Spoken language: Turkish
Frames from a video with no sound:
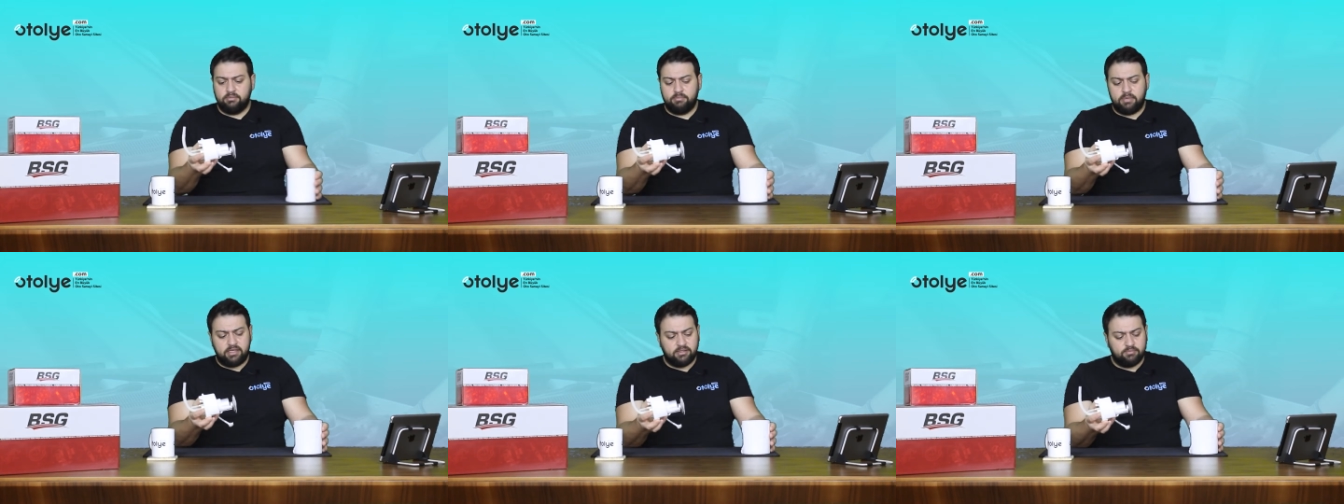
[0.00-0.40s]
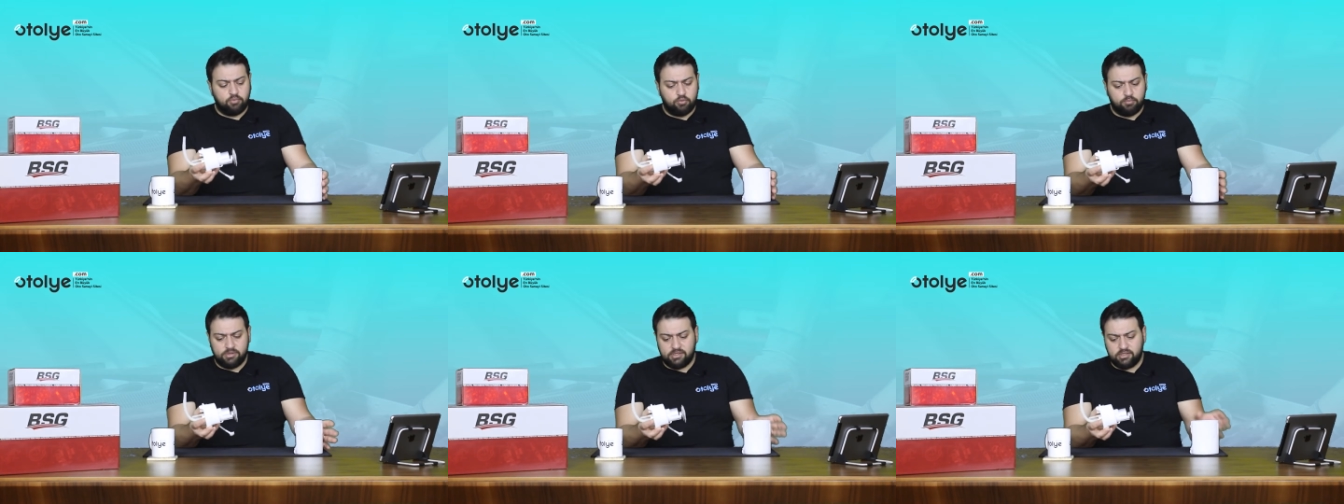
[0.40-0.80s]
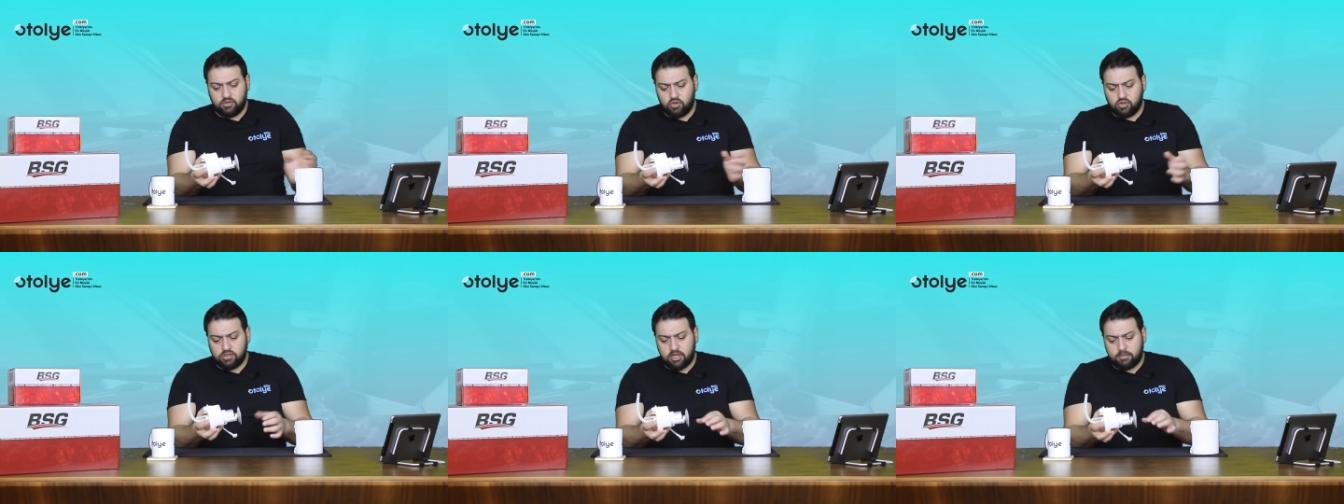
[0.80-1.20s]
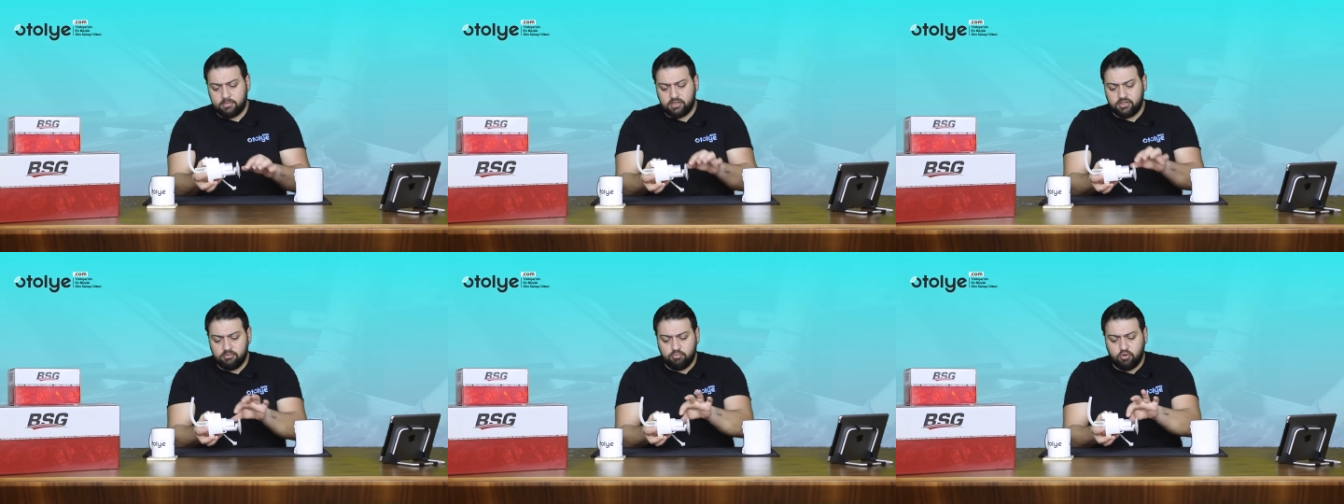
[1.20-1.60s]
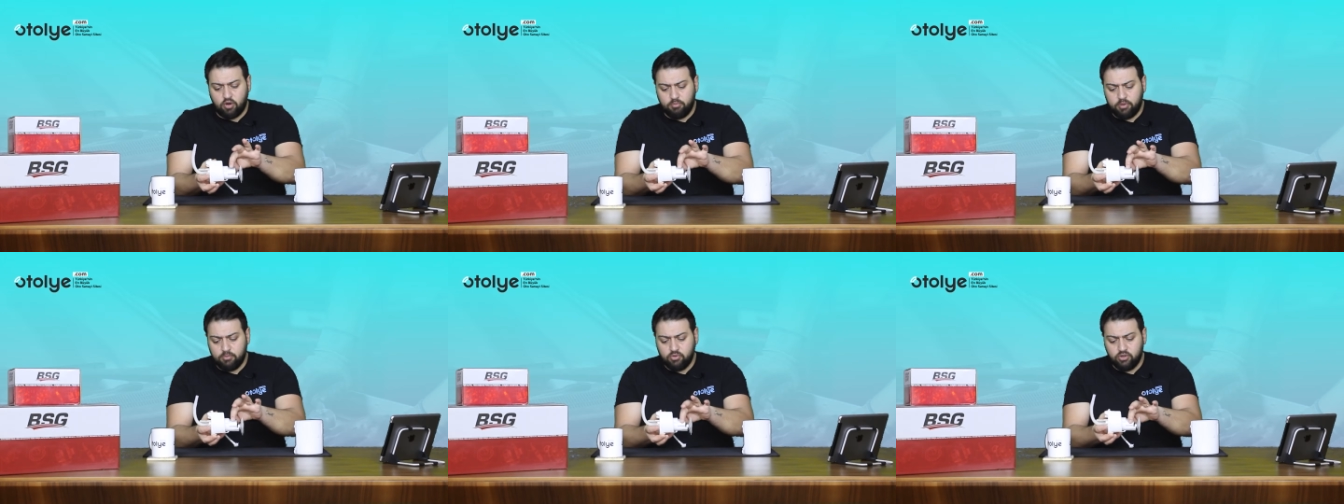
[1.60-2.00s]
benzin pompasını göstermek için.
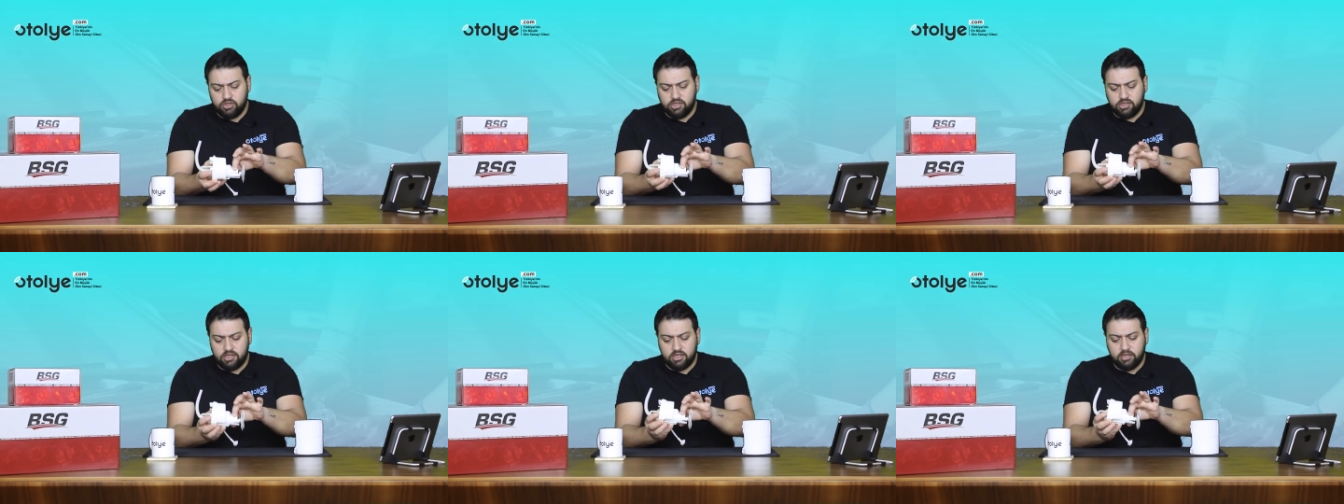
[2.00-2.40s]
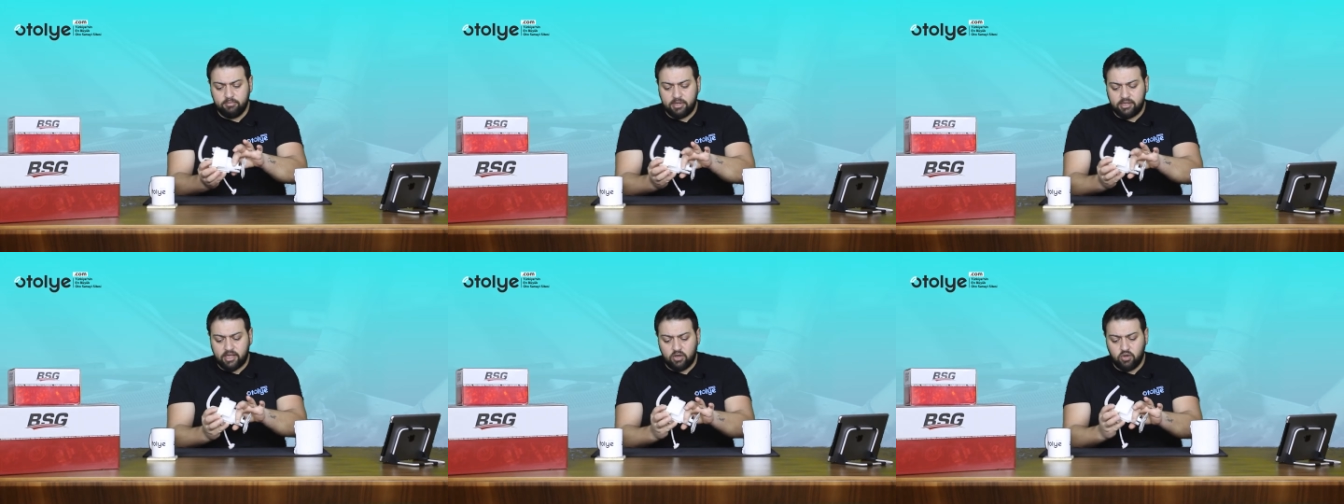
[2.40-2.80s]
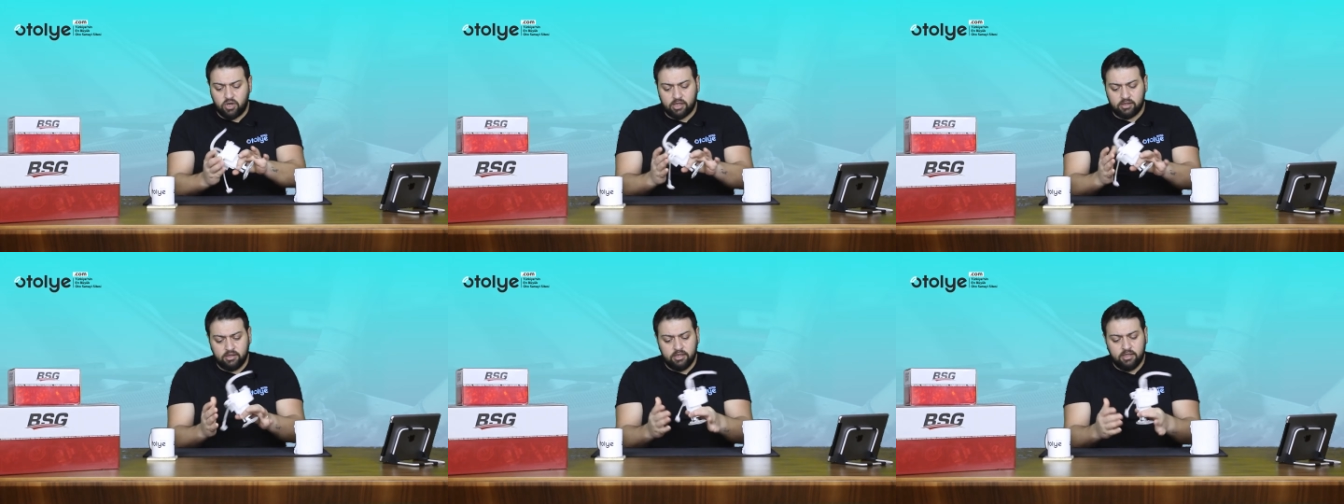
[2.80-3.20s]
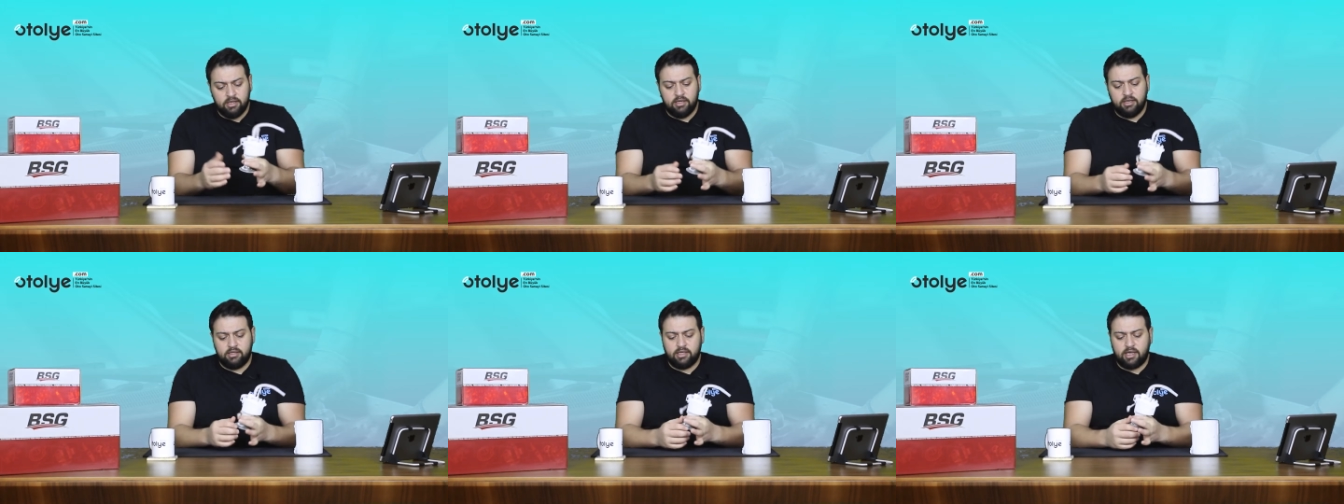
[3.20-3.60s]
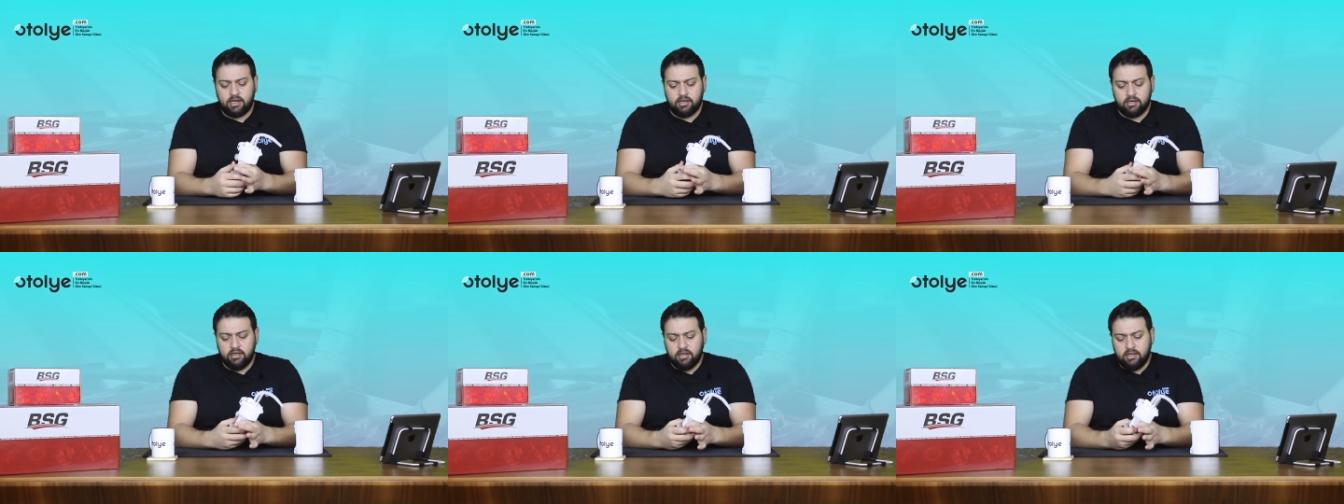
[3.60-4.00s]
Pompa bu içindeki metal olan
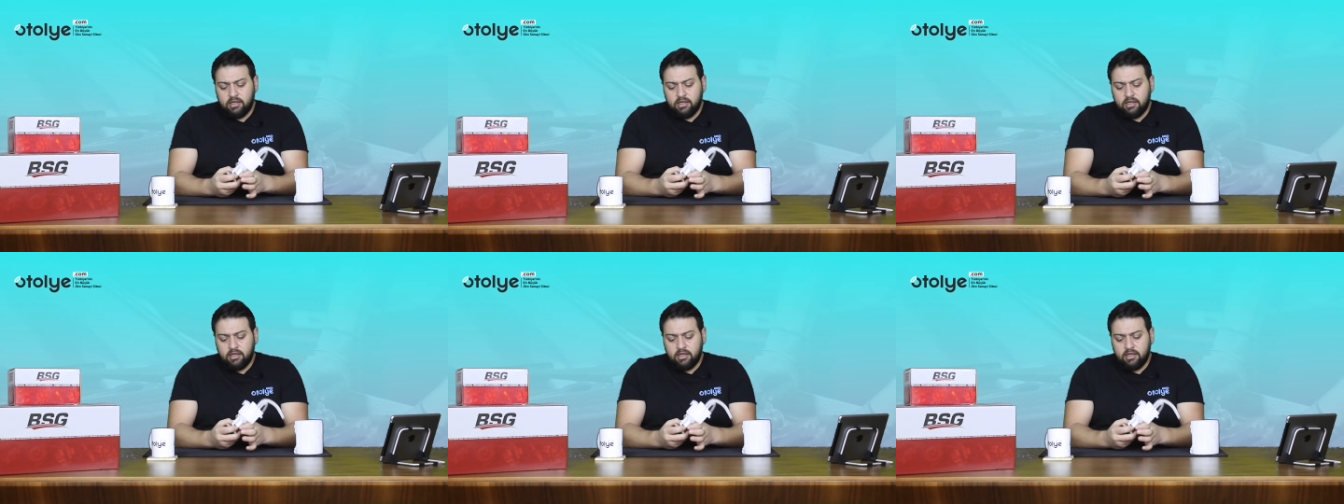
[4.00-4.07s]
yer.